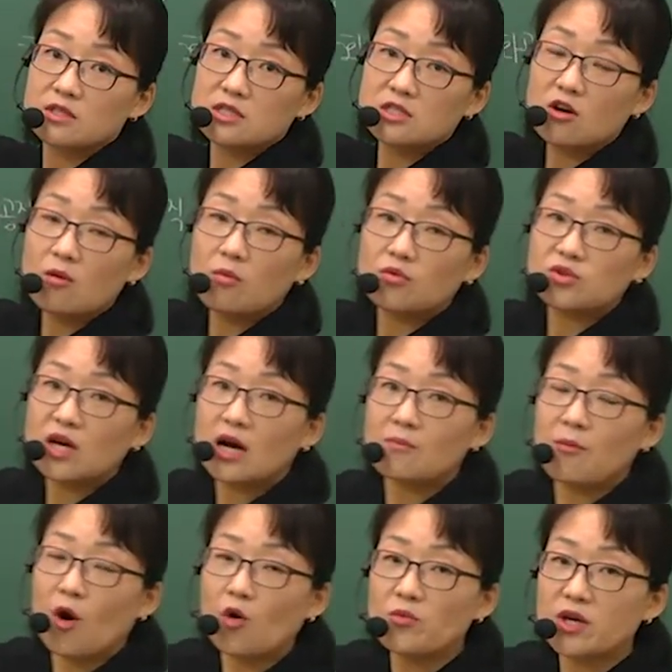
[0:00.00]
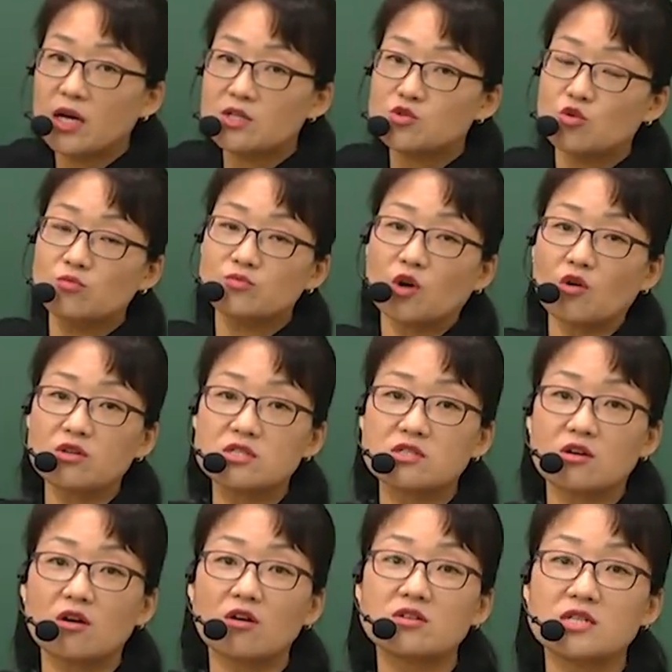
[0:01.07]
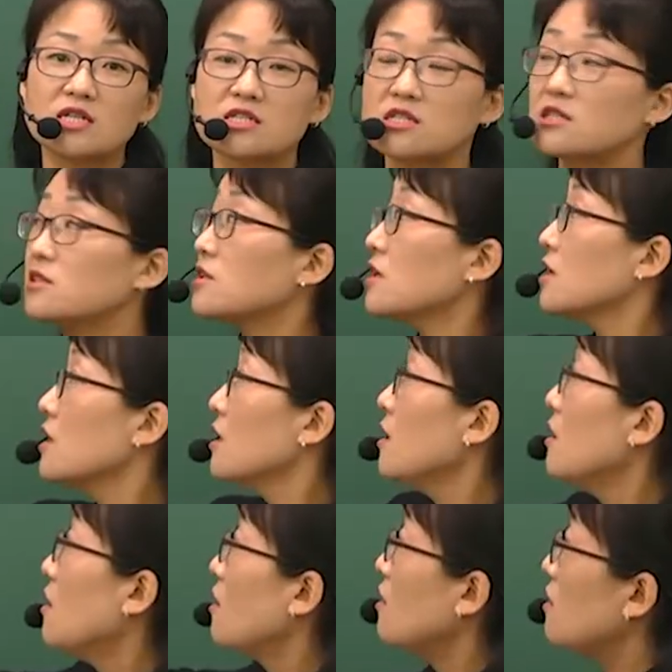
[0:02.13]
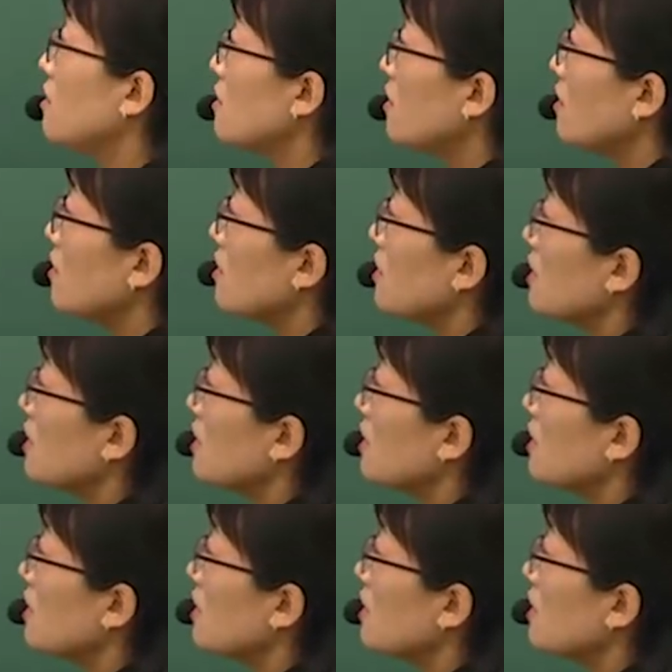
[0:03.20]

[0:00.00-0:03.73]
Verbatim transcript: 이거보다 범위가 조금 더 있어요, 사실은. 어,